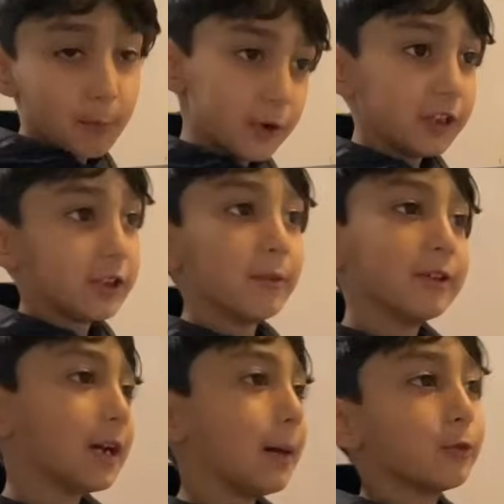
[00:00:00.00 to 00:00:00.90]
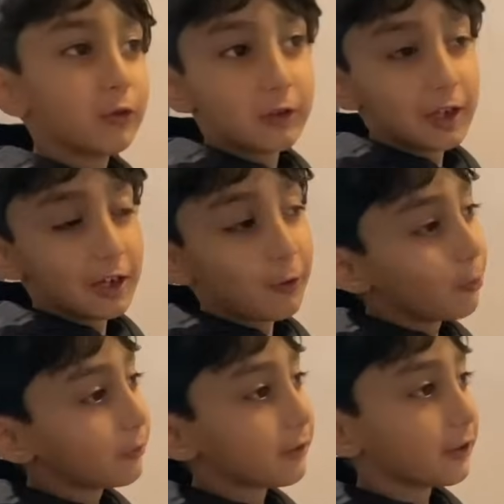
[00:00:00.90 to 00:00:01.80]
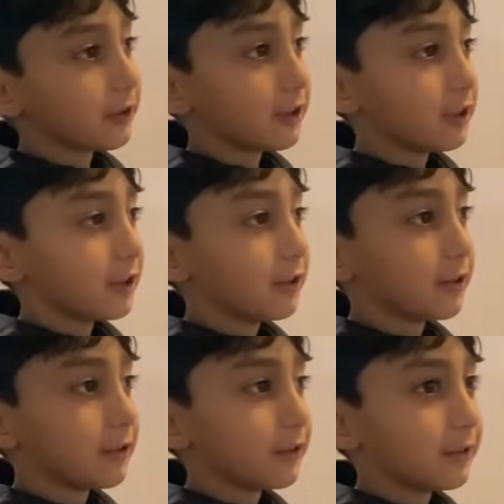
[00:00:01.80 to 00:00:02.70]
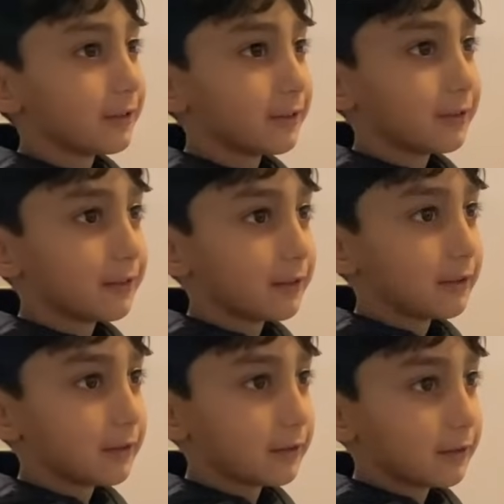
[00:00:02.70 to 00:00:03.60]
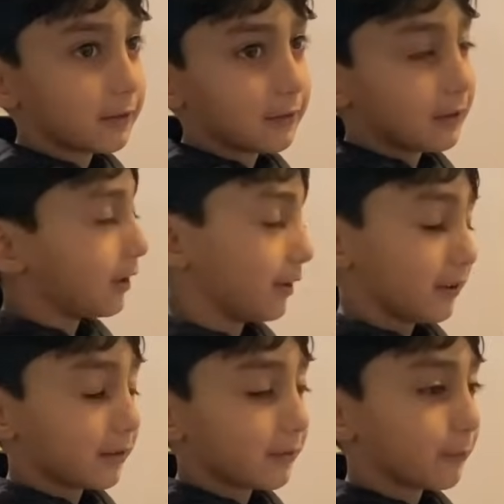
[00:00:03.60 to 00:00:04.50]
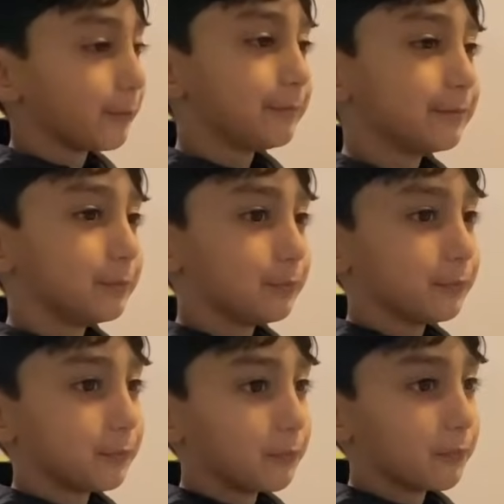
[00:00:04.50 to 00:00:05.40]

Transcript: तबीयत तो नहीं अब आपकी तबीयत खराब नहीं होगी यू वॉन्ट गेट टिक नाउ मच